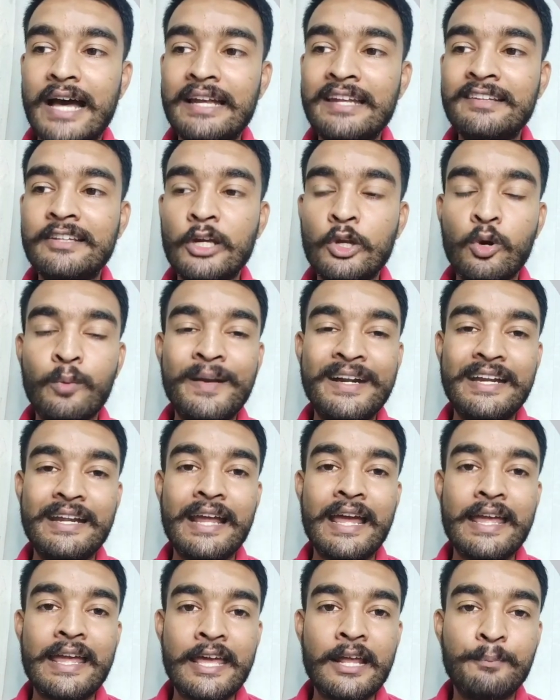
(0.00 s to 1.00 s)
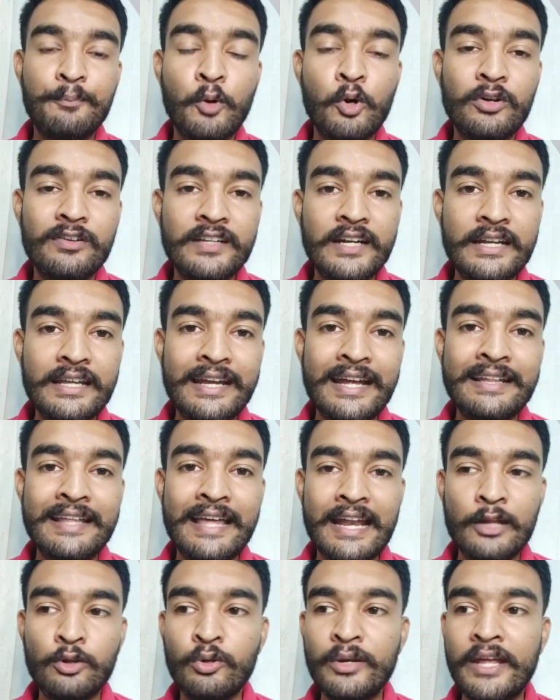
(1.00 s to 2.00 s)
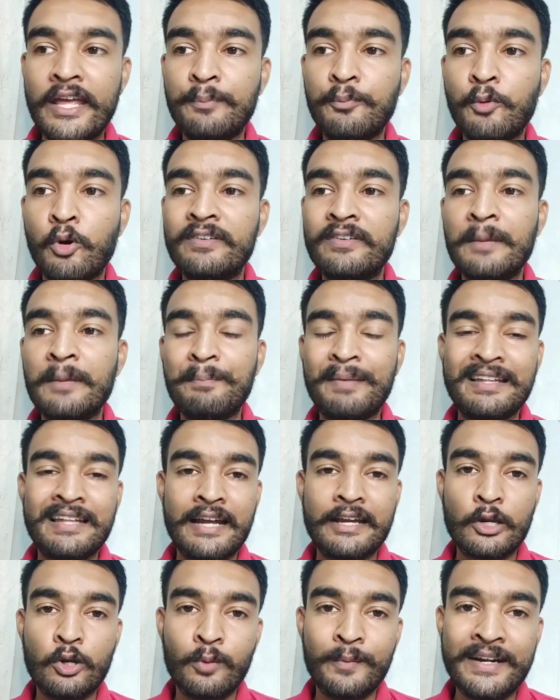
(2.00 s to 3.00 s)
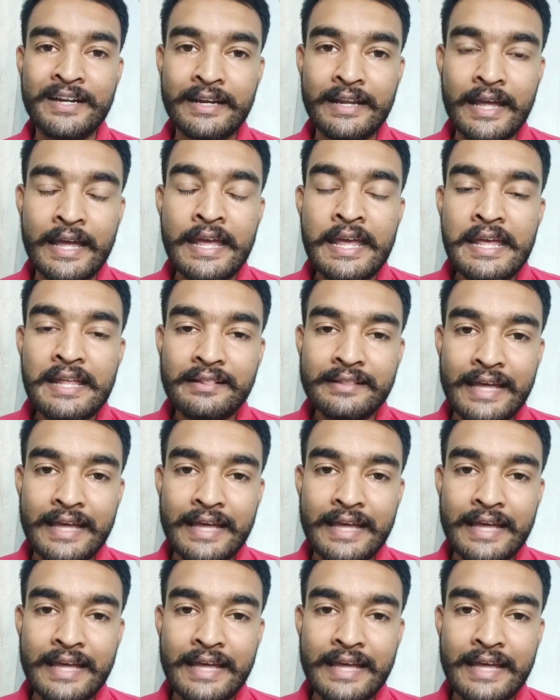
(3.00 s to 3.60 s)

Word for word: चालीस किलोमीटर है एयरपोर्ट से ठीक है देहरादून एयरपोर्ट से पंद्रह किलोमीटर है